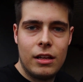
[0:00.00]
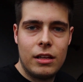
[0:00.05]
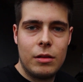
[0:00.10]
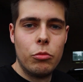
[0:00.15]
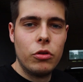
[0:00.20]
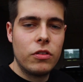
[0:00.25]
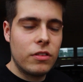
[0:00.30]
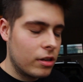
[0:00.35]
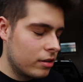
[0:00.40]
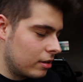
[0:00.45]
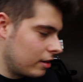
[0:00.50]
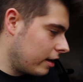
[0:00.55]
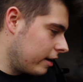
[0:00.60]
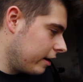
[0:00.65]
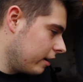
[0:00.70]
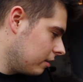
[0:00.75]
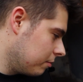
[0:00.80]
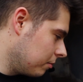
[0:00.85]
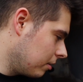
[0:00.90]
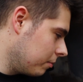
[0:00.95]
Ich müsste dann
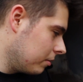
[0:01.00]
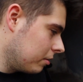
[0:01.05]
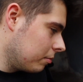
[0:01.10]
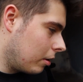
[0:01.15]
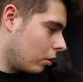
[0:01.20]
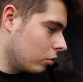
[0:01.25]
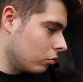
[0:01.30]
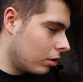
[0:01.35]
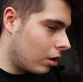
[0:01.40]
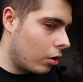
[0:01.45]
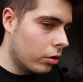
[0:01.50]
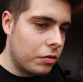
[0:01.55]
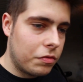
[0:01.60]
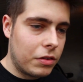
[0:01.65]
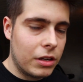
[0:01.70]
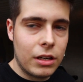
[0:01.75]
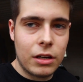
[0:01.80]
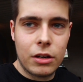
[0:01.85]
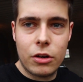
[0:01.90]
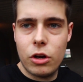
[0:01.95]
gleich eigentlich mal mit dem Auto
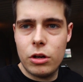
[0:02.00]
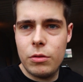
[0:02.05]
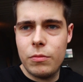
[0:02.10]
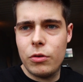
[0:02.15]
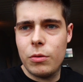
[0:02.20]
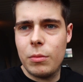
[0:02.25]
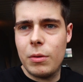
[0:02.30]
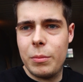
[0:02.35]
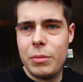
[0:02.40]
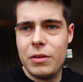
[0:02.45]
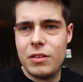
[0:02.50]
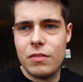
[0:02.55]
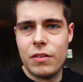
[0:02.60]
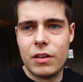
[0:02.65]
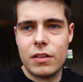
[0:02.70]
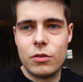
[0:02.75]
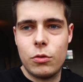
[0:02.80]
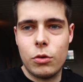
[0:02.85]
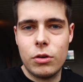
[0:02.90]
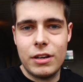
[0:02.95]
rausfahren, dann könnten wir mal ein bisschen
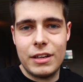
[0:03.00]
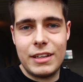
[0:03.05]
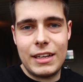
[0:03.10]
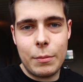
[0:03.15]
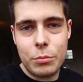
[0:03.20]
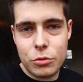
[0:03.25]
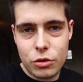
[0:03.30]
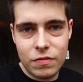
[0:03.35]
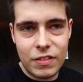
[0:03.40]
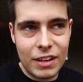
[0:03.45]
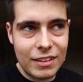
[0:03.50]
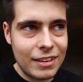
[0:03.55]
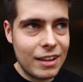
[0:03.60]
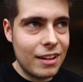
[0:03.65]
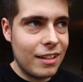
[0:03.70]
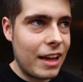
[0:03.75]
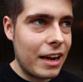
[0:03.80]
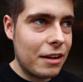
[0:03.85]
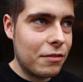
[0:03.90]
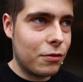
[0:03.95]
was gucken. Ich habe schon was
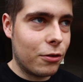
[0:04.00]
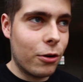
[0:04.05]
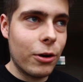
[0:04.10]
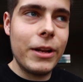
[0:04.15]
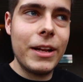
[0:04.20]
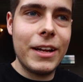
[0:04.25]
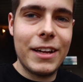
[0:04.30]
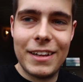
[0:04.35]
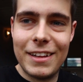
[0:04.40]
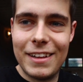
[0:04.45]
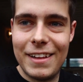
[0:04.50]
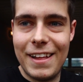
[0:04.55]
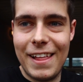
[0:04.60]
entdeckt, Freunde.